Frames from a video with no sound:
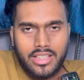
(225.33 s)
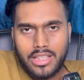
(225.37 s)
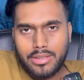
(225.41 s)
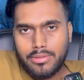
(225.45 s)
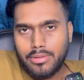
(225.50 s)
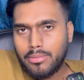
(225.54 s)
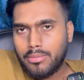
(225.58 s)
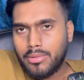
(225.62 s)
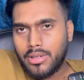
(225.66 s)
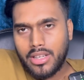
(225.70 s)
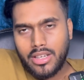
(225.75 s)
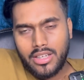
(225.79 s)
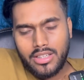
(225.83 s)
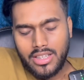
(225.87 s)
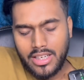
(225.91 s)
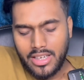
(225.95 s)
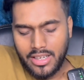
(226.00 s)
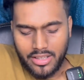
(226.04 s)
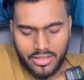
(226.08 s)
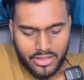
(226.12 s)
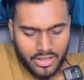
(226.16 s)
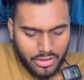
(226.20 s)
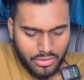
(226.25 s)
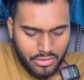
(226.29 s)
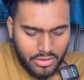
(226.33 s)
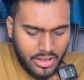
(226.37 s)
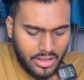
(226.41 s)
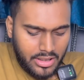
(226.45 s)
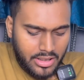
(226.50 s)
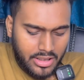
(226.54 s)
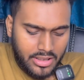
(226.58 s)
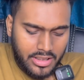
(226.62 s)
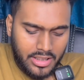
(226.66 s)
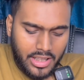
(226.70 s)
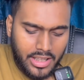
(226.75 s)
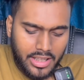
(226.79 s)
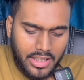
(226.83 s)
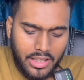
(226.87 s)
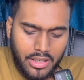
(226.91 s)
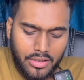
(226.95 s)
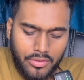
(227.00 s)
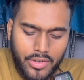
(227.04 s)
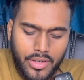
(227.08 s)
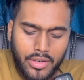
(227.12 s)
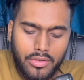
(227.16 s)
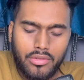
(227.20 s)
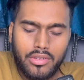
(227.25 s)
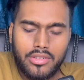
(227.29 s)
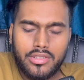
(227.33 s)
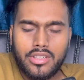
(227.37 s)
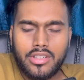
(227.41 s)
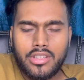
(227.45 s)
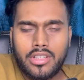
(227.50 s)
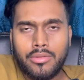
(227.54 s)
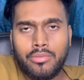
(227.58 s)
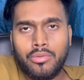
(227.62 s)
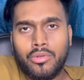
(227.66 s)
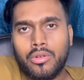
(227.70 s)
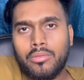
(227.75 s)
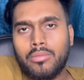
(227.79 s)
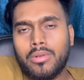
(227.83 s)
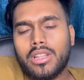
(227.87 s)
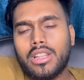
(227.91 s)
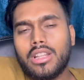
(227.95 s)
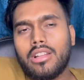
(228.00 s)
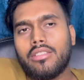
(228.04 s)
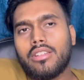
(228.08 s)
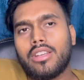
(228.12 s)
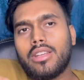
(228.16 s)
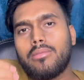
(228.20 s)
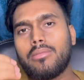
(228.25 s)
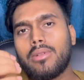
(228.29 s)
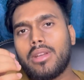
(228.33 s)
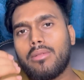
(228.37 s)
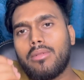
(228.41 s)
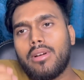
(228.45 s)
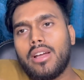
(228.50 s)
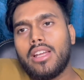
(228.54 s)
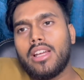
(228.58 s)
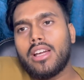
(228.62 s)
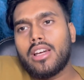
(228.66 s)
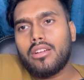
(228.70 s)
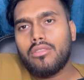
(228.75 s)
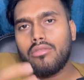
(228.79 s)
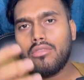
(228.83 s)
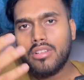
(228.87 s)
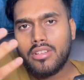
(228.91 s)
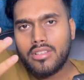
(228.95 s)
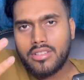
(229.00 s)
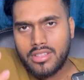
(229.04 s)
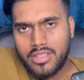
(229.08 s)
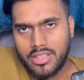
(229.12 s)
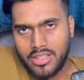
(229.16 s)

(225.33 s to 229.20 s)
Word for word: के बनेगा टारगेट चेस हो जाती है टारगेट डिफेंड वन सिक्सटी फोर मतलब कि मेरे भाई अगर वन